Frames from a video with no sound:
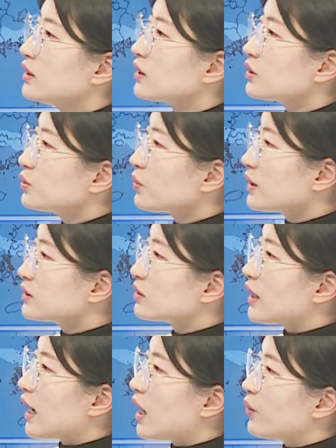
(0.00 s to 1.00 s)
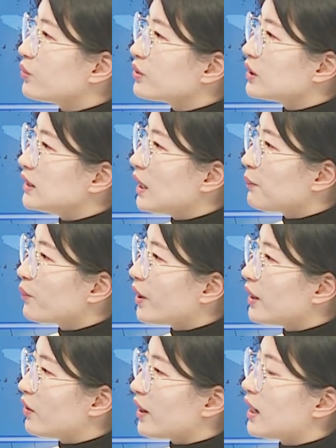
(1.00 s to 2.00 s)
서쪽에서 다가오는
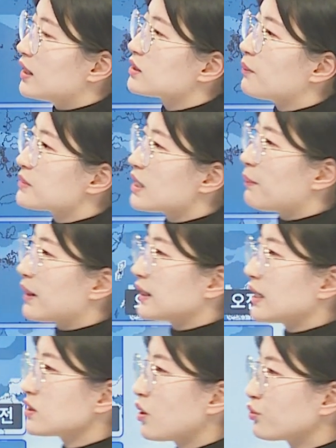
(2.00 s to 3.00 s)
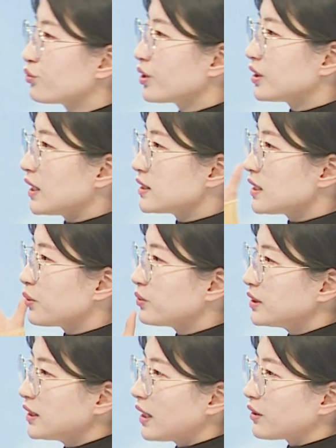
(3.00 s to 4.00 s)
기압골의 영향을 점차 받아 전국이 대체로
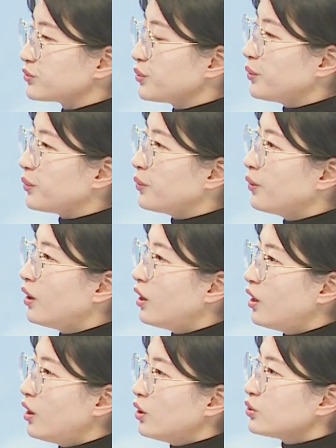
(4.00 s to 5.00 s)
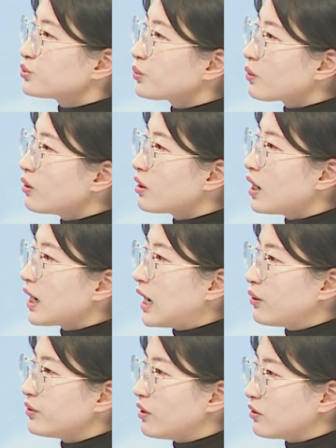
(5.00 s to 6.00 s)
흐리겠고요. 수도권과
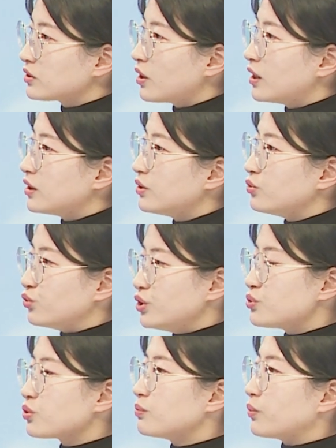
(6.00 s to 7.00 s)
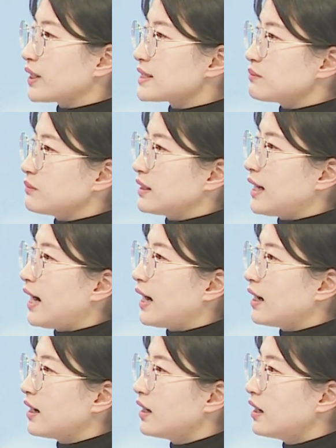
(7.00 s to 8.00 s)
강원 영서에는 눈이 조금 오겠습니다.
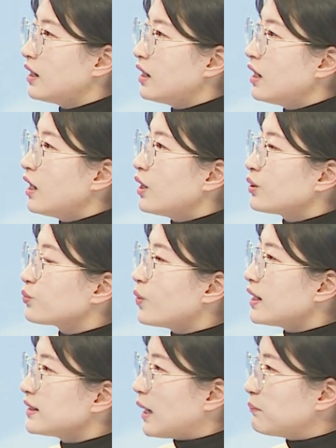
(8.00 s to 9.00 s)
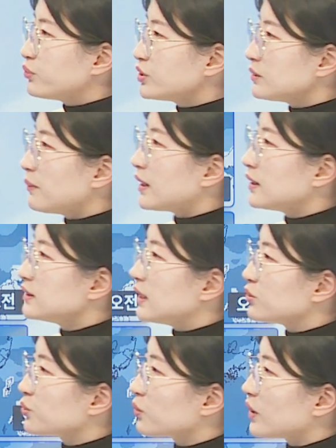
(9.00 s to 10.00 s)
또한 남부지방은
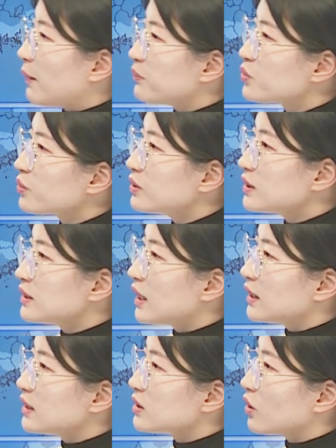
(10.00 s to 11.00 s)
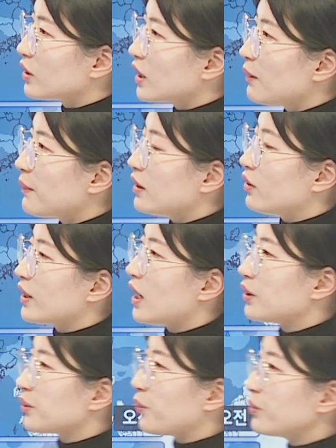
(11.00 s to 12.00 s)
제주도 남쪽을 지나는 저기압의
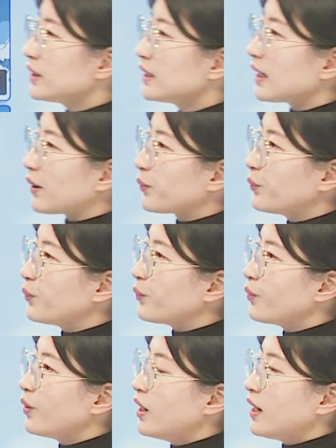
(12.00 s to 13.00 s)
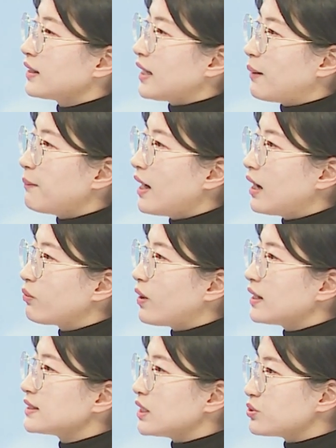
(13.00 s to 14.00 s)
영향으로 흐리겠고
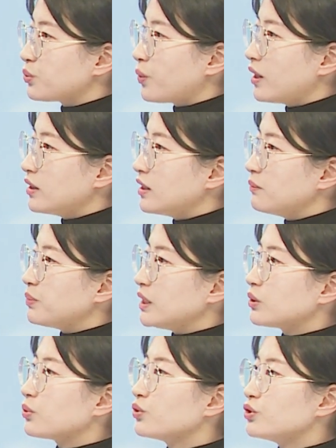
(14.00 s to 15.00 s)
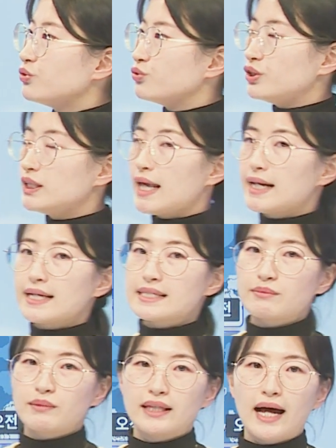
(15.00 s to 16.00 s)
남해안과 제주도에는 비 또는 눈이
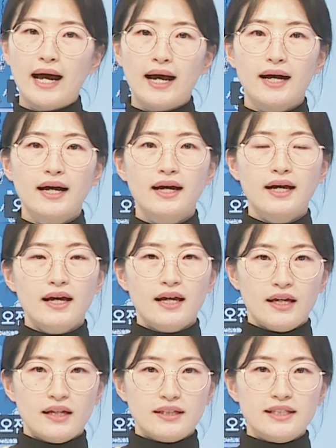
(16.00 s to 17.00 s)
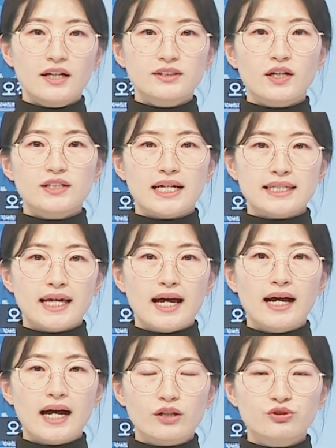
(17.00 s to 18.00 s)
내리겠습니다. 이어서
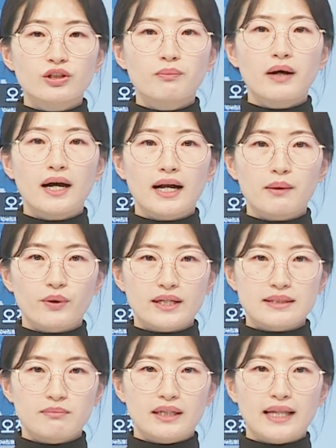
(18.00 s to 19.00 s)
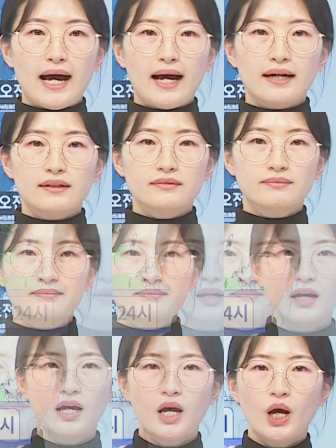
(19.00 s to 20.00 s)
자세한 강수 전망 알아보겠습니다.
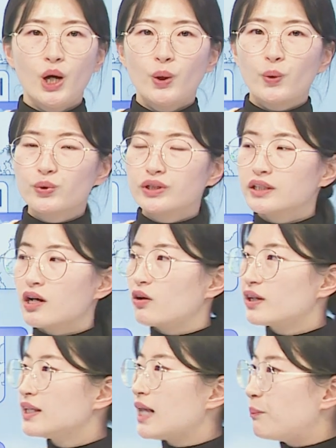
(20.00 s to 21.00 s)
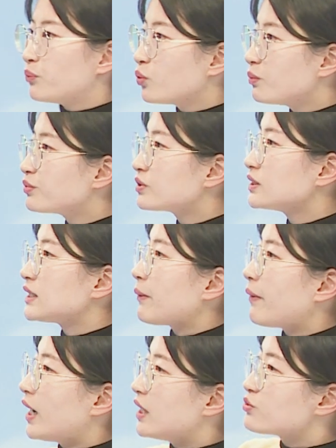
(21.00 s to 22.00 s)
오늘 경기 남동부를
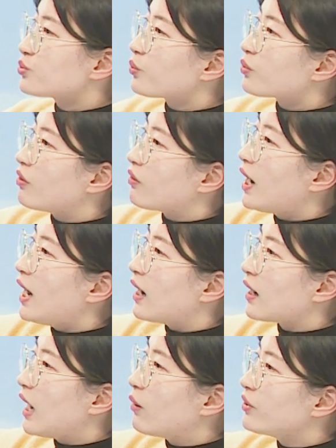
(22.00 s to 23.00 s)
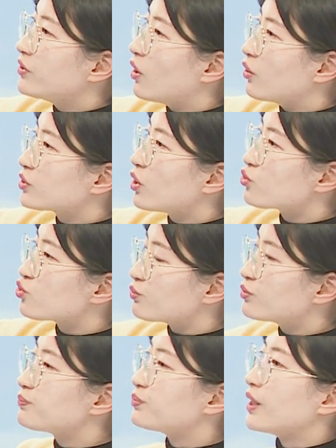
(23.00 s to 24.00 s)
제외한 수도권과 강원 영서
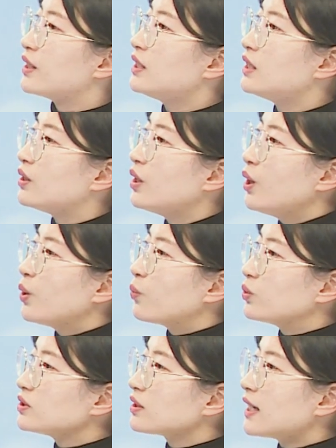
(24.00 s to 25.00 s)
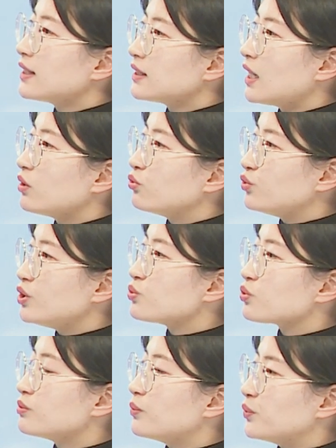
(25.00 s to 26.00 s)
중북부에는 오전 한때 눈이
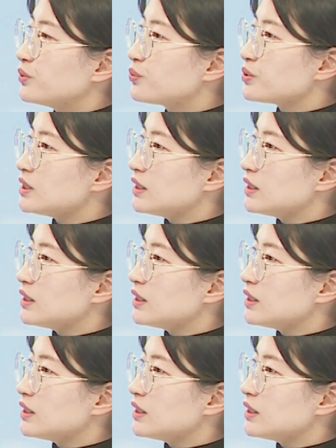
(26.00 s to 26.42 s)
조금 오는 곳이